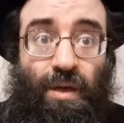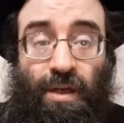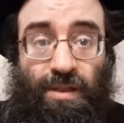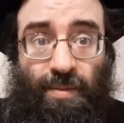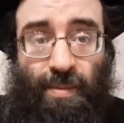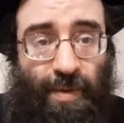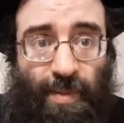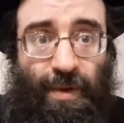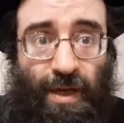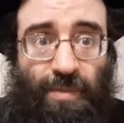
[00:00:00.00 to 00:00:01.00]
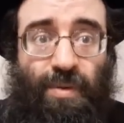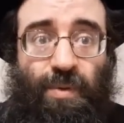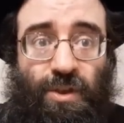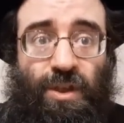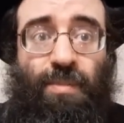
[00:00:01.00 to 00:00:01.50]
И тем не менее, по каким-то
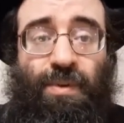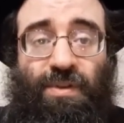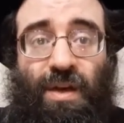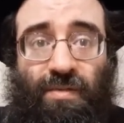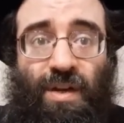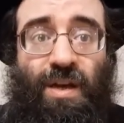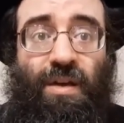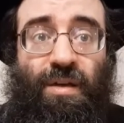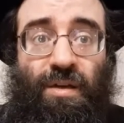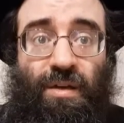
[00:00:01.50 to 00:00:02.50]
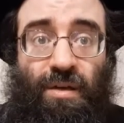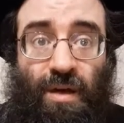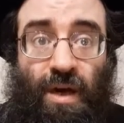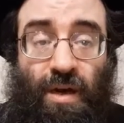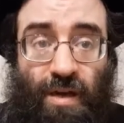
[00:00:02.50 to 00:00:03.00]
причинам постановили
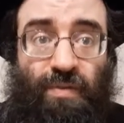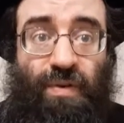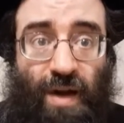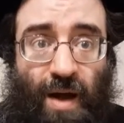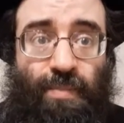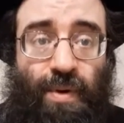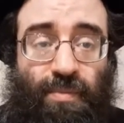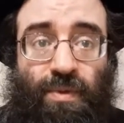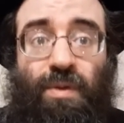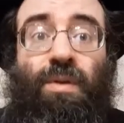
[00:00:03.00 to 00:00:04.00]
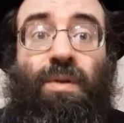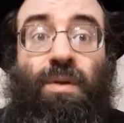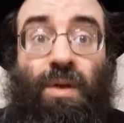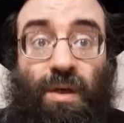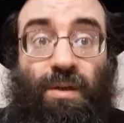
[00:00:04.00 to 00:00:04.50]
а, Риф и Рамбам,
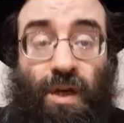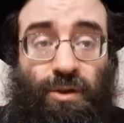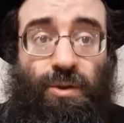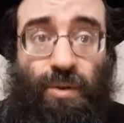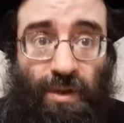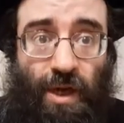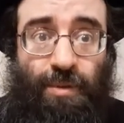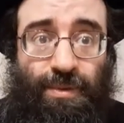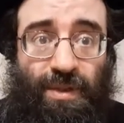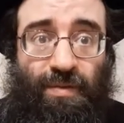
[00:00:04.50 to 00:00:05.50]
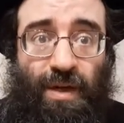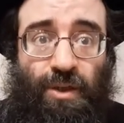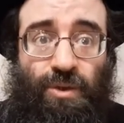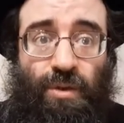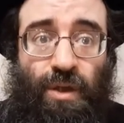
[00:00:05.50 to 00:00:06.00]
и также Шуханаров
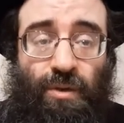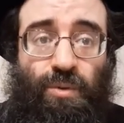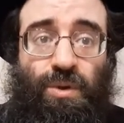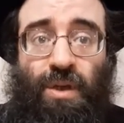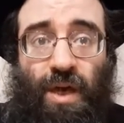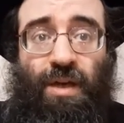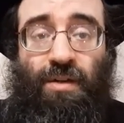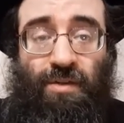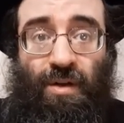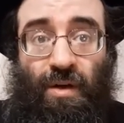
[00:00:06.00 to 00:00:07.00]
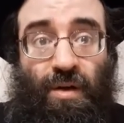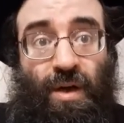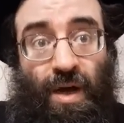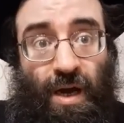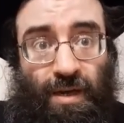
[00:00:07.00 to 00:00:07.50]
постановляет, что не нужен хекер-цир.
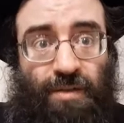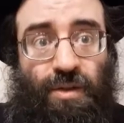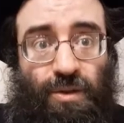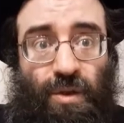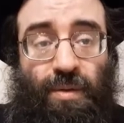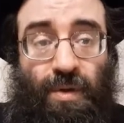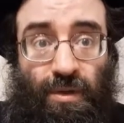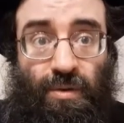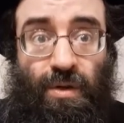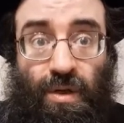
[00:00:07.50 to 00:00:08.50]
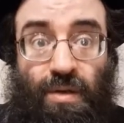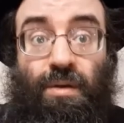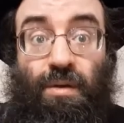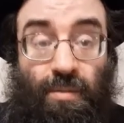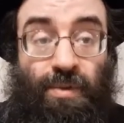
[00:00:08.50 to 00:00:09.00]
А есть решения, которые
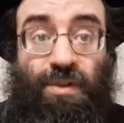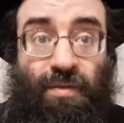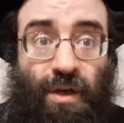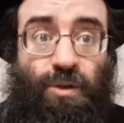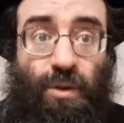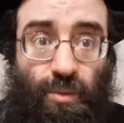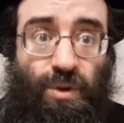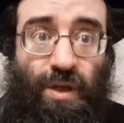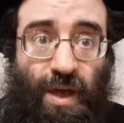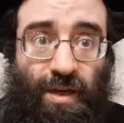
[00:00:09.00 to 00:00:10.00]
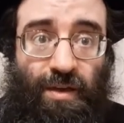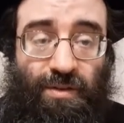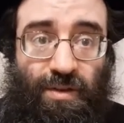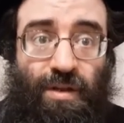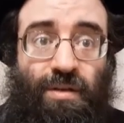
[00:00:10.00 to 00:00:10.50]
постановляют, что нужен
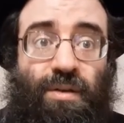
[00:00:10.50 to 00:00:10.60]
хекер-цир,